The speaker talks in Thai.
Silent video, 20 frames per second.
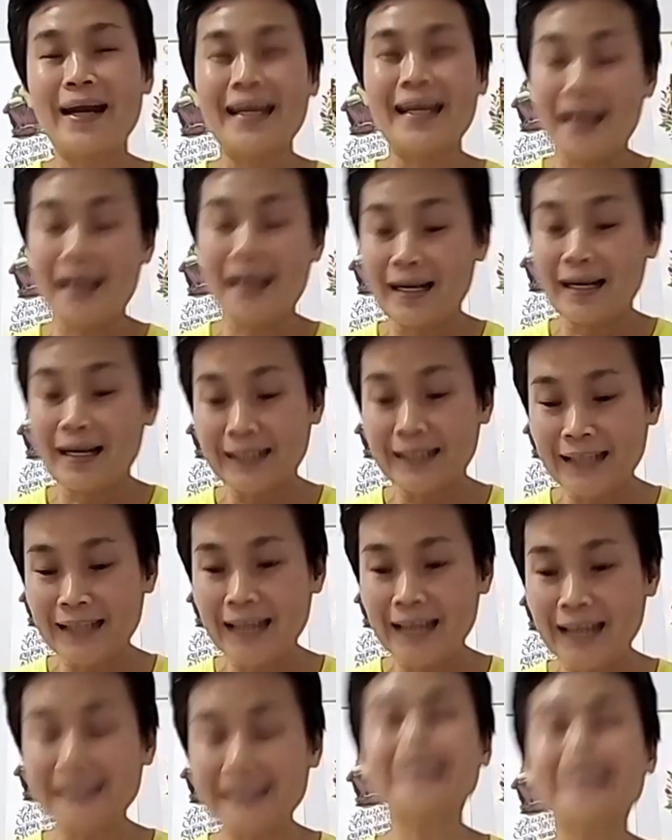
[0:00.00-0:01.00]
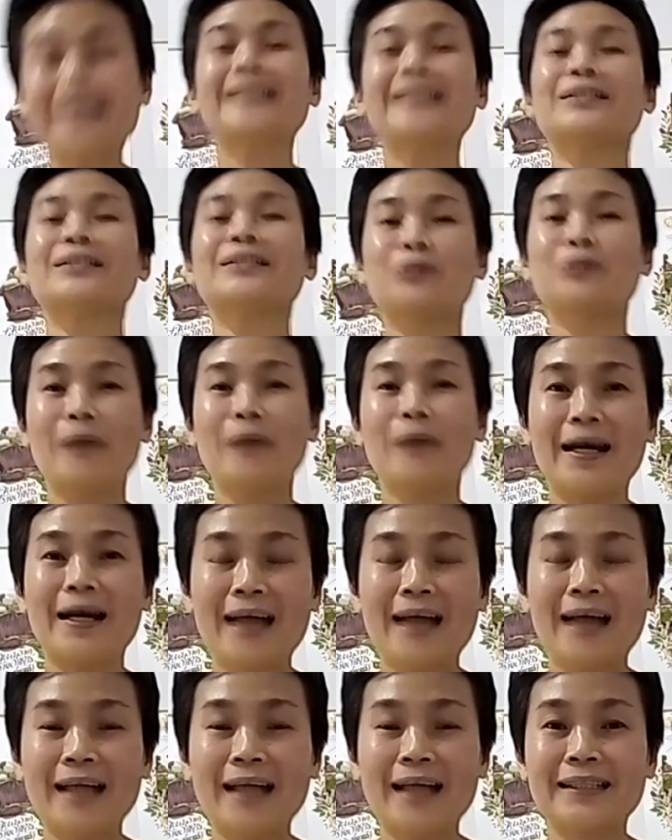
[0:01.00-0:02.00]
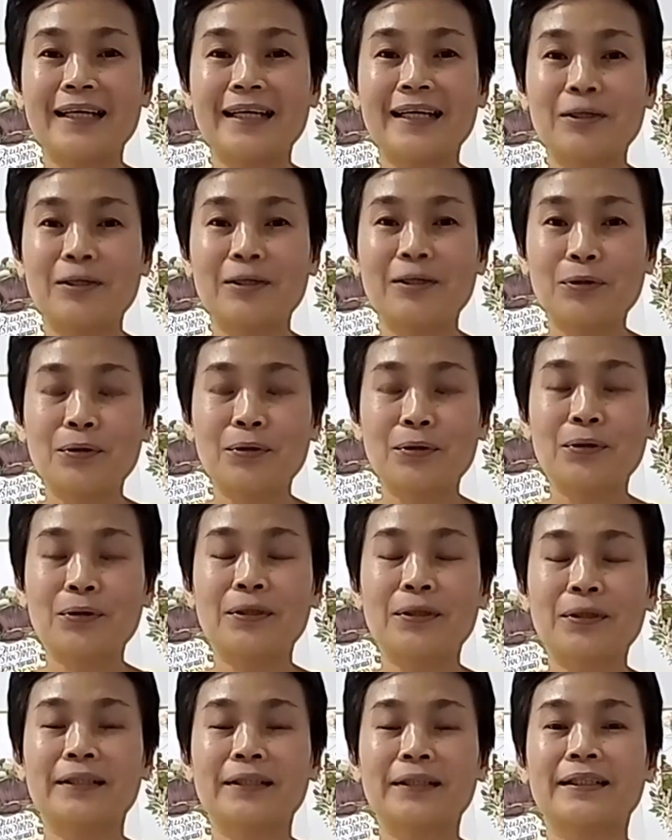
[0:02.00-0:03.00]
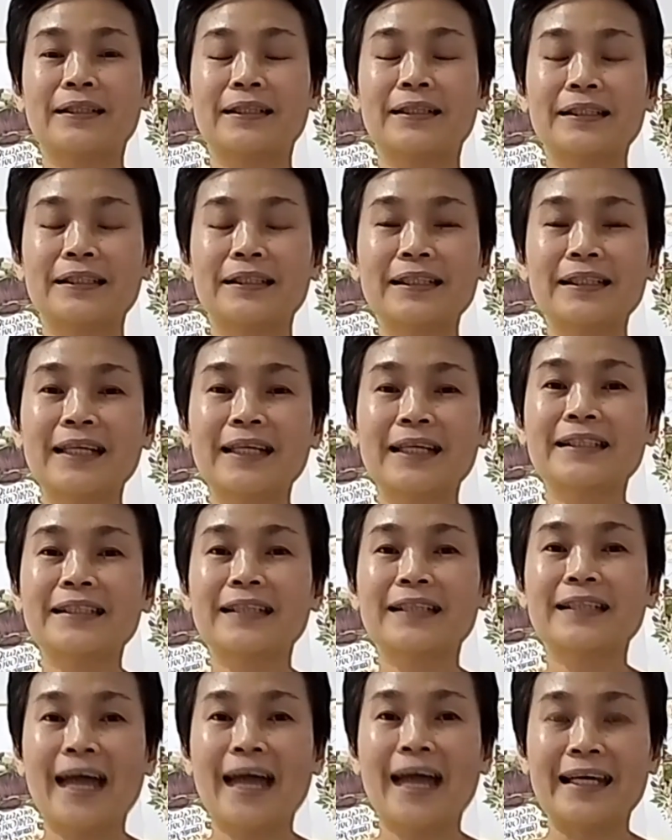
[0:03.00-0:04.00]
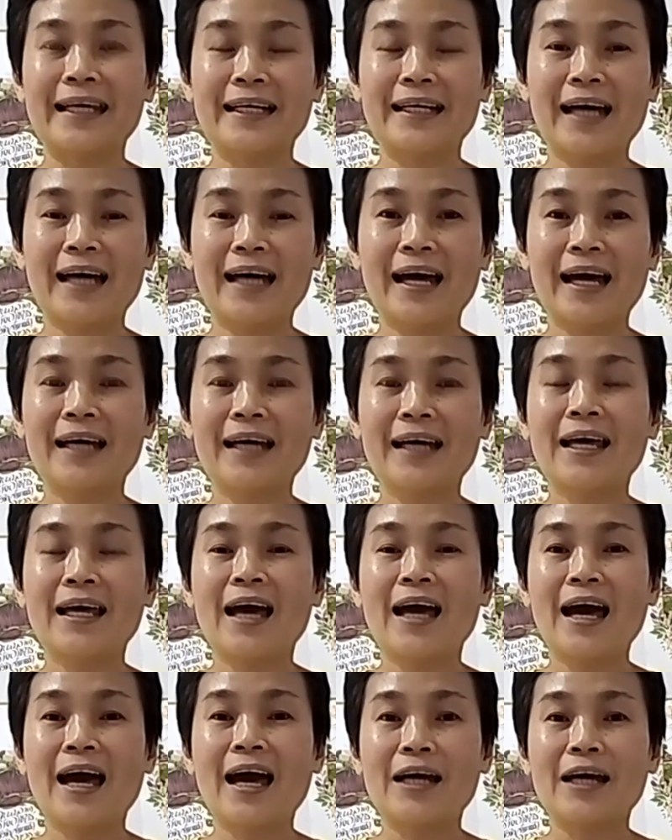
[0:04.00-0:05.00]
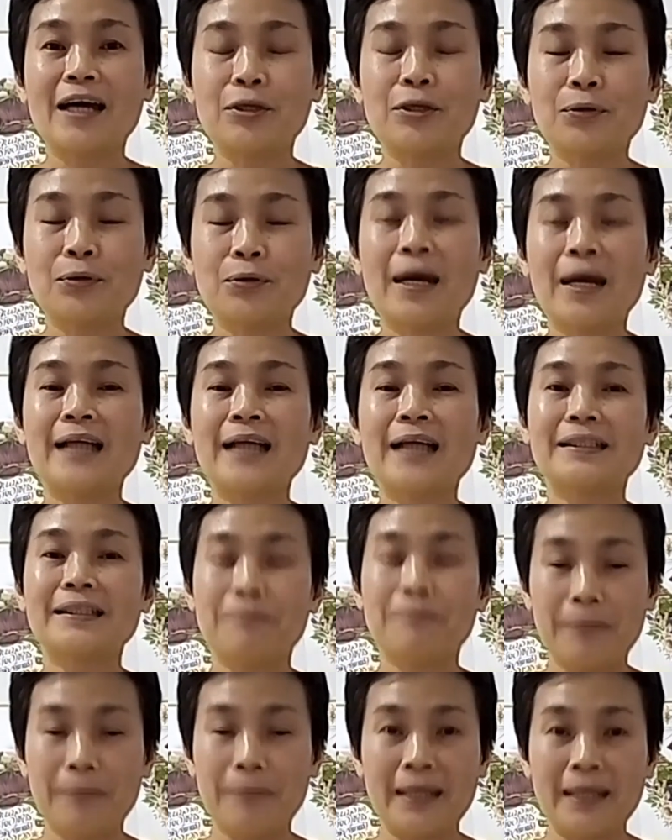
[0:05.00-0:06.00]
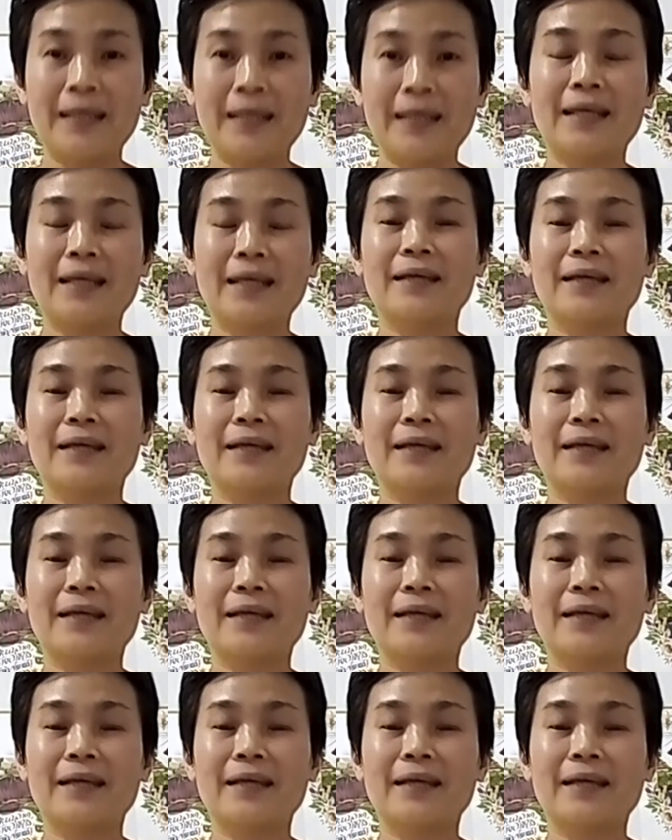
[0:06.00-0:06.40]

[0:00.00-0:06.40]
วันนี้อ่ะดิฉันชื่อสุภารัตน์จันโดน ชื่อเล่นชื่อไก่นะคะ อายุห้าสิบปี